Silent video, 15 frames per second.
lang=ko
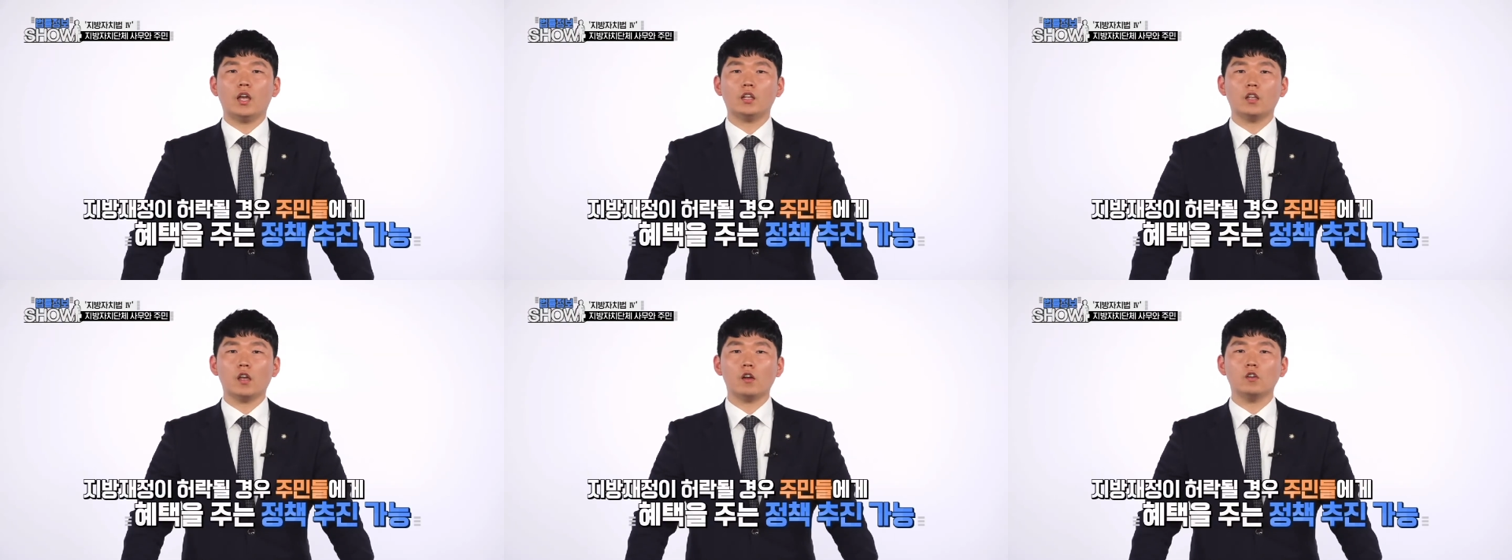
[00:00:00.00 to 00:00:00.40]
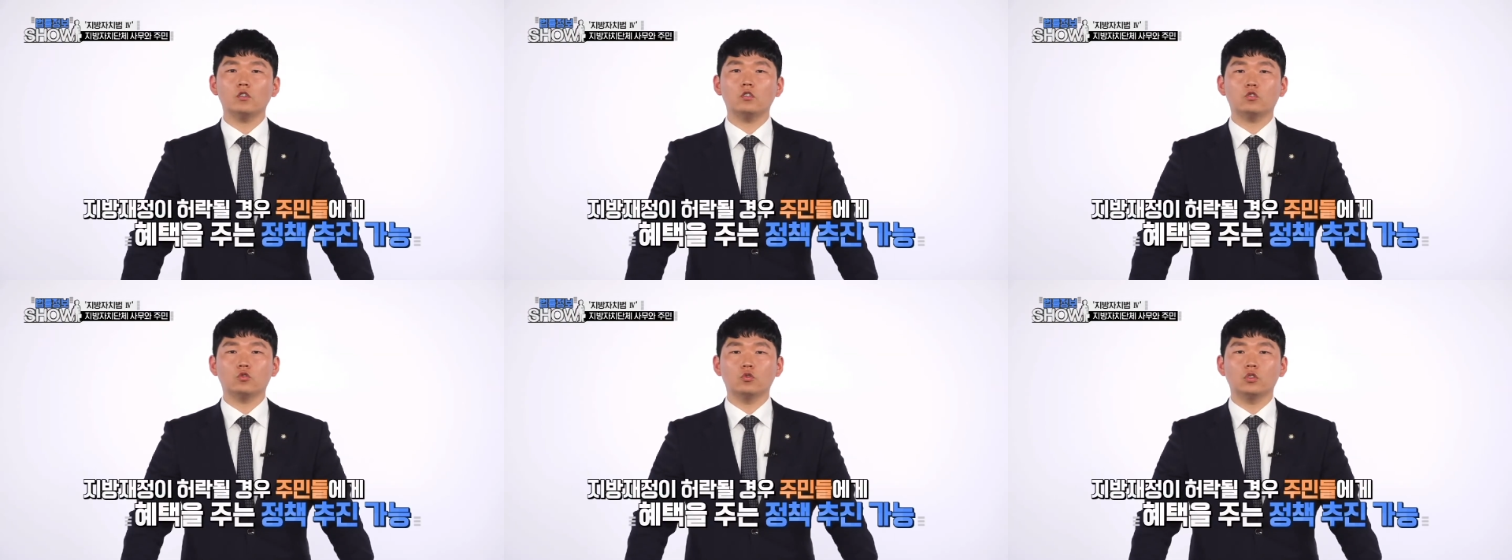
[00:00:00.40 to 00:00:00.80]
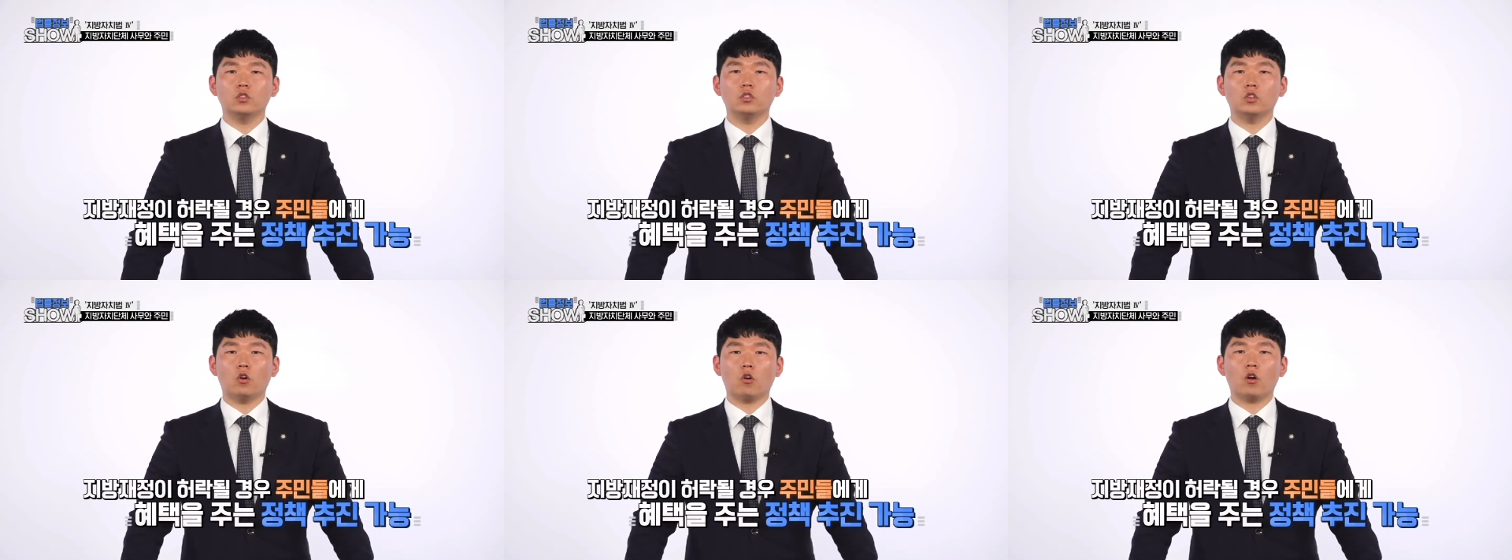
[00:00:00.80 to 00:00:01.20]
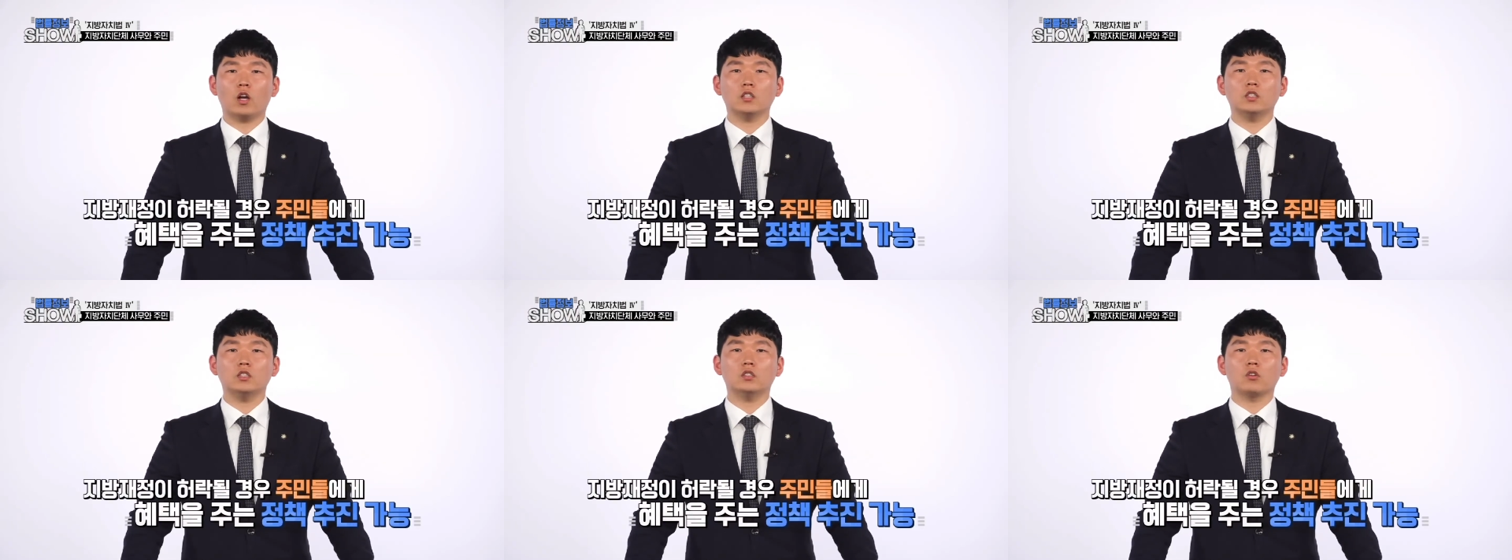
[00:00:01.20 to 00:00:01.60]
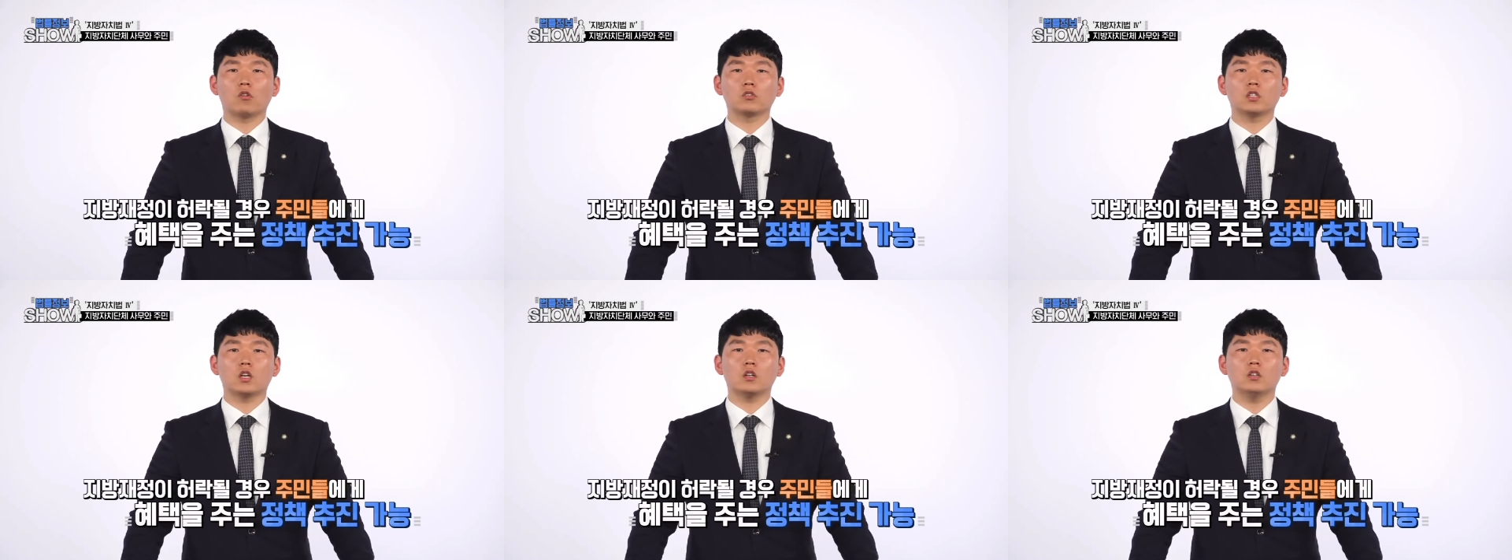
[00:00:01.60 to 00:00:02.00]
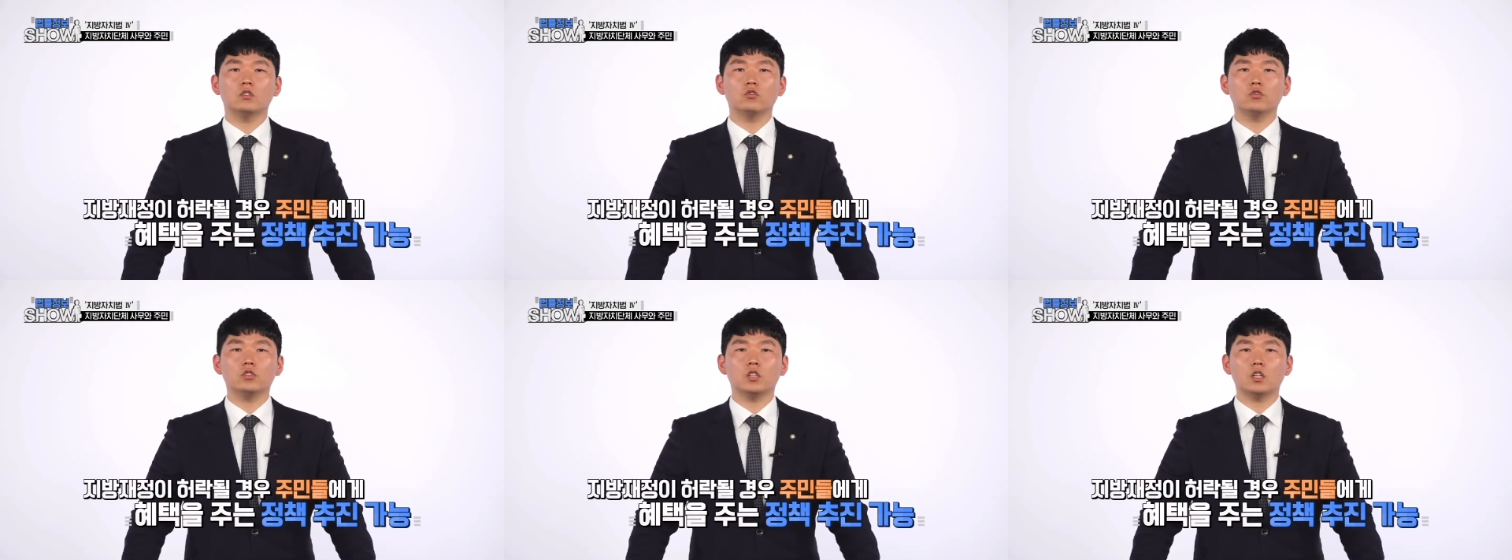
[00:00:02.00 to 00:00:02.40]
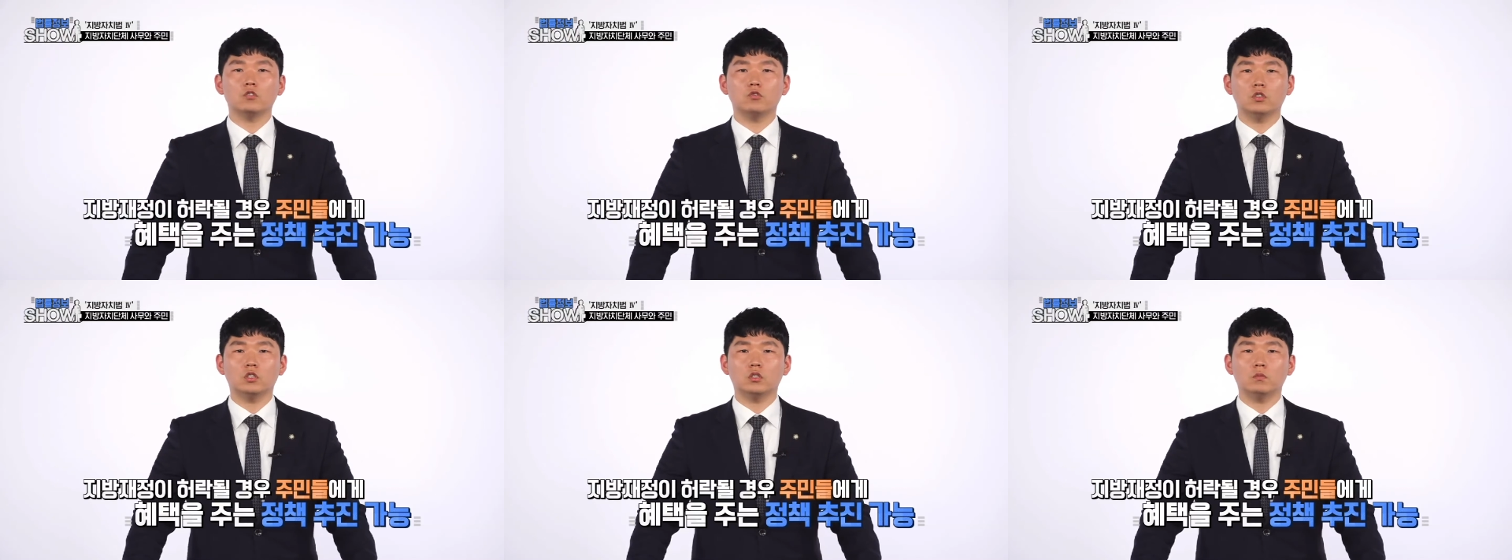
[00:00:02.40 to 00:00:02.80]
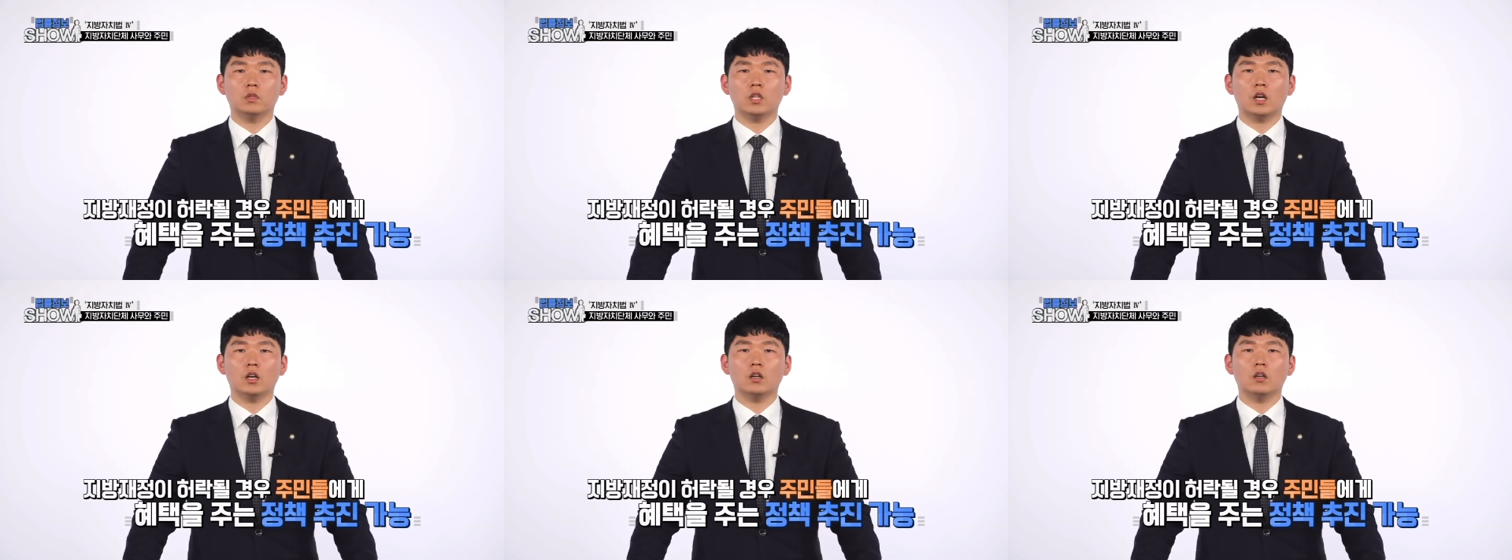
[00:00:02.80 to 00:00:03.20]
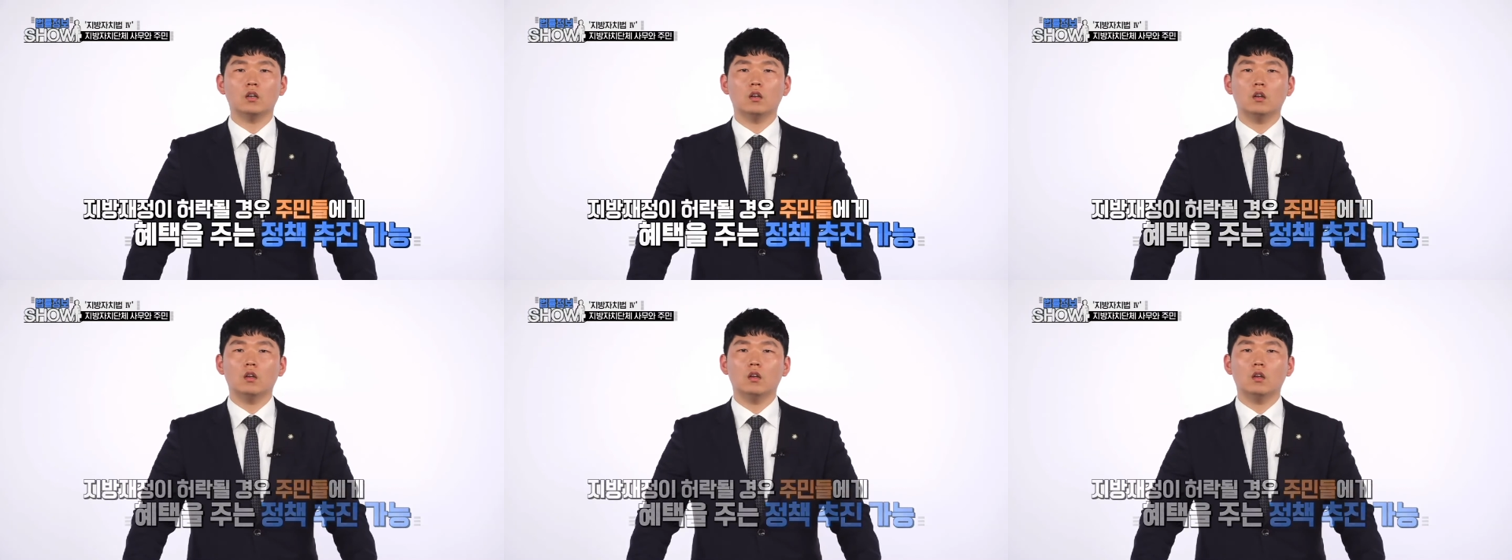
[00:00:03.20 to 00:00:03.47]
혜택을 주는 여러 가지 정책을 추진할 수 있습니다.